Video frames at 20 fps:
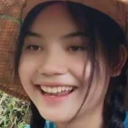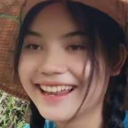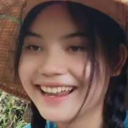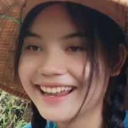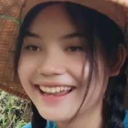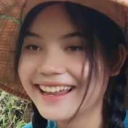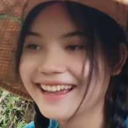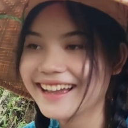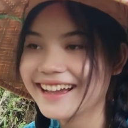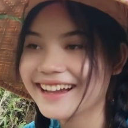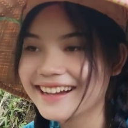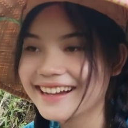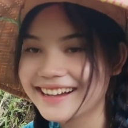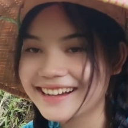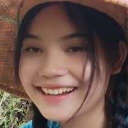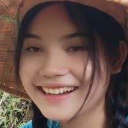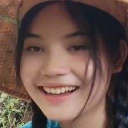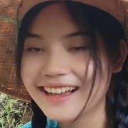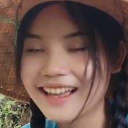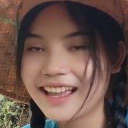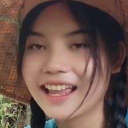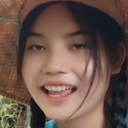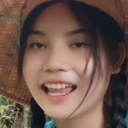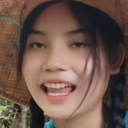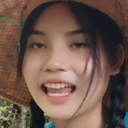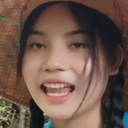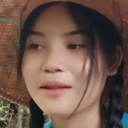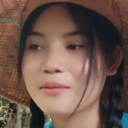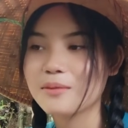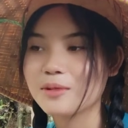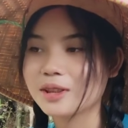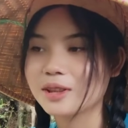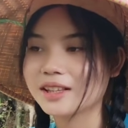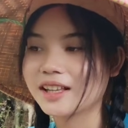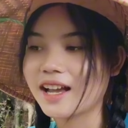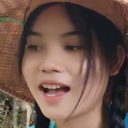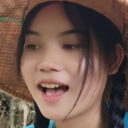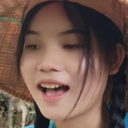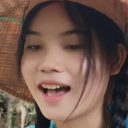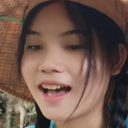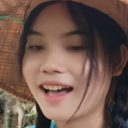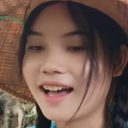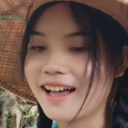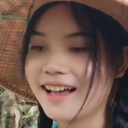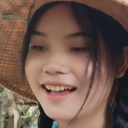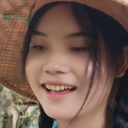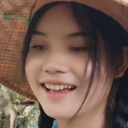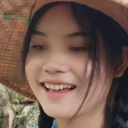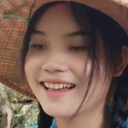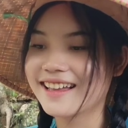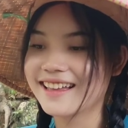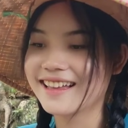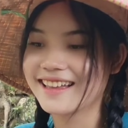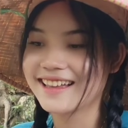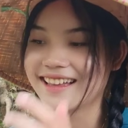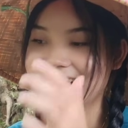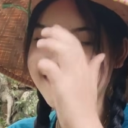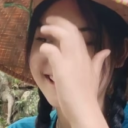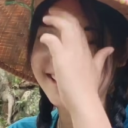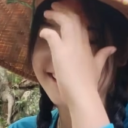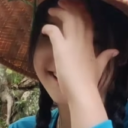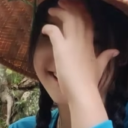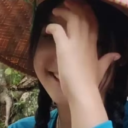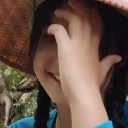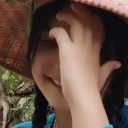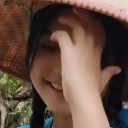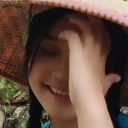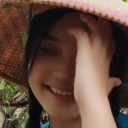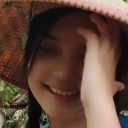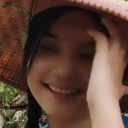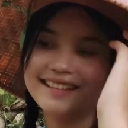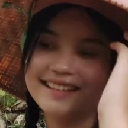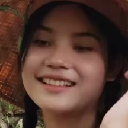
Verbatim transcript: mengingat aja lah sabar. Emut ka. Emut ka aja.